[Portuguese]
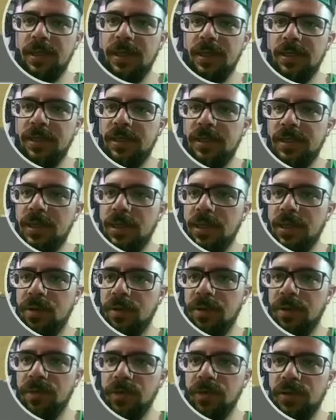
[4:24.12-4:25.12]
ícone
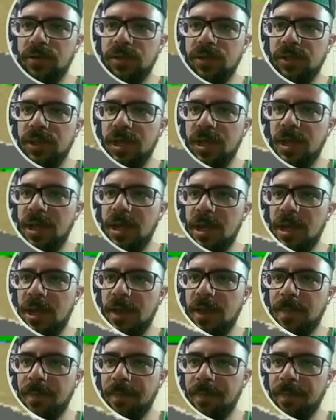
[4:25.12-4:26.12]
você
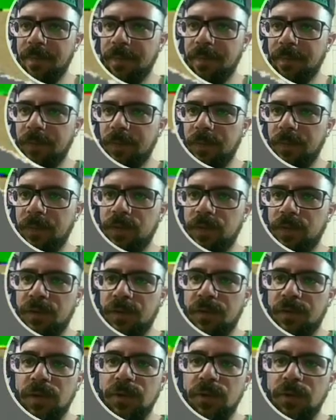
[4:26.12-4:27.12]
você faz o
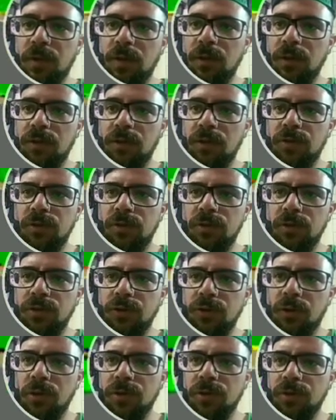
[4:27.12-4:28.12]
download do jogo e,
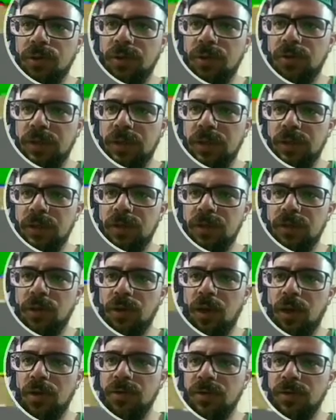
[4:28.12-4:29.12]
e esses jogos
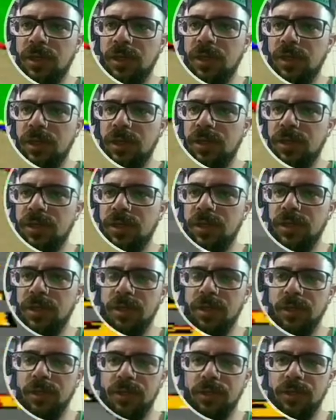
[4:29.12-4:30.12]
aqui de
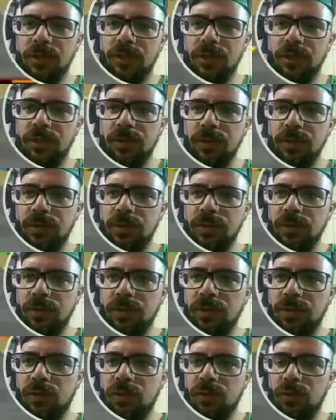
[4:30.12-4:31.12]

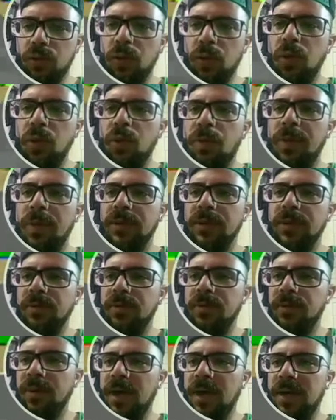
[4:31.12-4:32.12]
super e tudo mais,
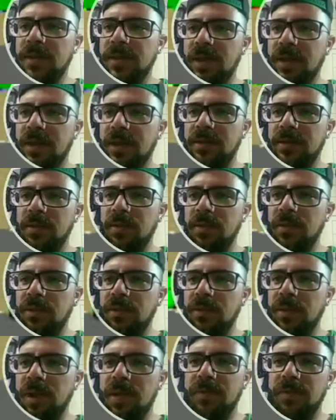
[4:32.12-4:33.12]
cara, eles são muito leves, os
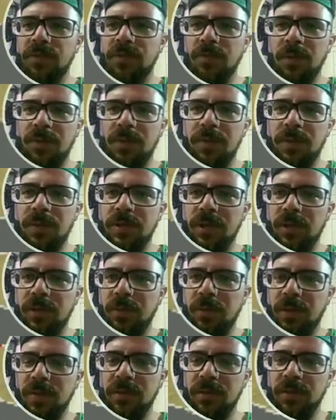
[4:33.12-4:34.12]
mais pesados pesam
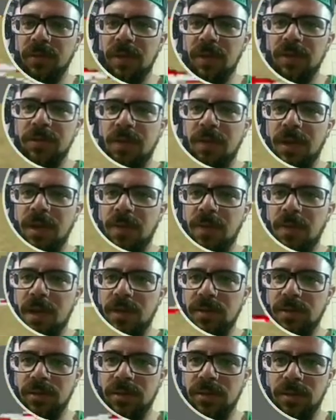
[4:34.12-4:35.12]
3 megabytes só.
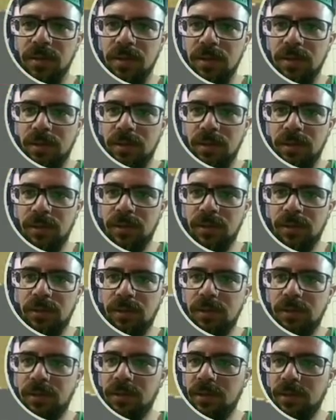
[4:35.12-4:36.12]
Então,
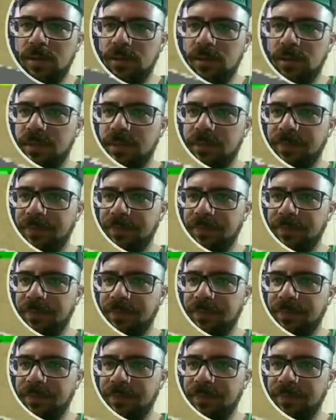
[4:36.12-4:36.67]
mano, é